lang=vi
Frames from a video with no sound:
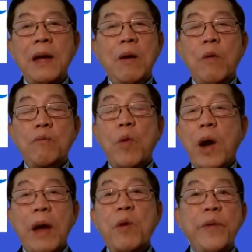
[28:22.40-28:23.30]
uống
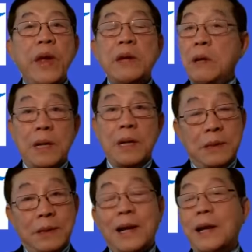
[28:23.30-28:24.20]
một ngày một viên, thật
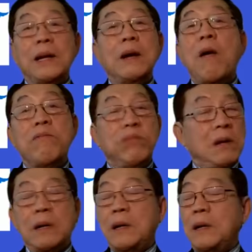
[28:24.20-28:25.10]
sự đó không,
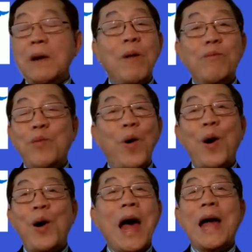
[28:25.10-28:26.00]
nó không
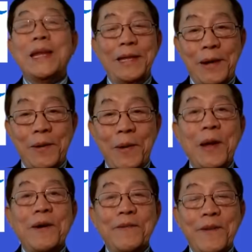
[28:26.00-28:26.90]
có hại gì nhiều,
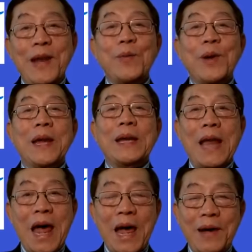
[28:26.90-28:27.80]
với điều kiện
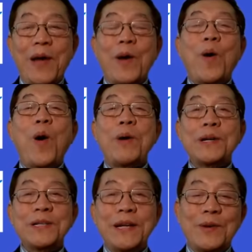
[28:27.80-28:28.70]
là phải có
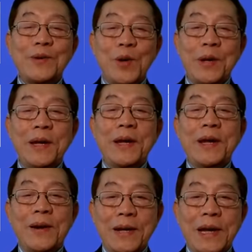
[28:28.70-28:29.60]
bác sĩ theo dõi.
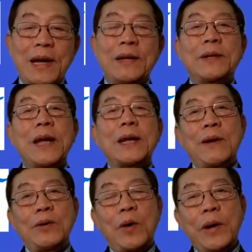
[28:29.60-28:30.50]
Có nghĩa là chúng ta
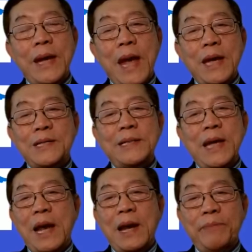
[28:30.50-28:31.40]
theo dõi cái E K G
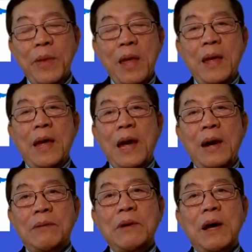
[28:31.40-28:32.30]
dễ lắm, phải
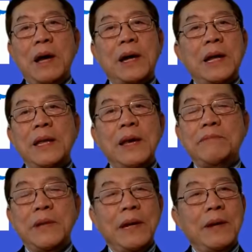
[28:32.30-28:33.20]
không? À, cái
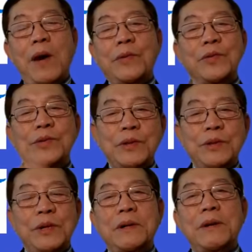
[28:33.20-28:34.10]
tim thì đo chút xíu
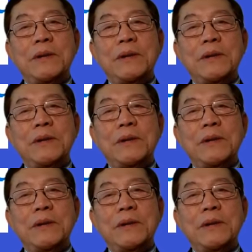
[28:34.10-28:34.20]
chừng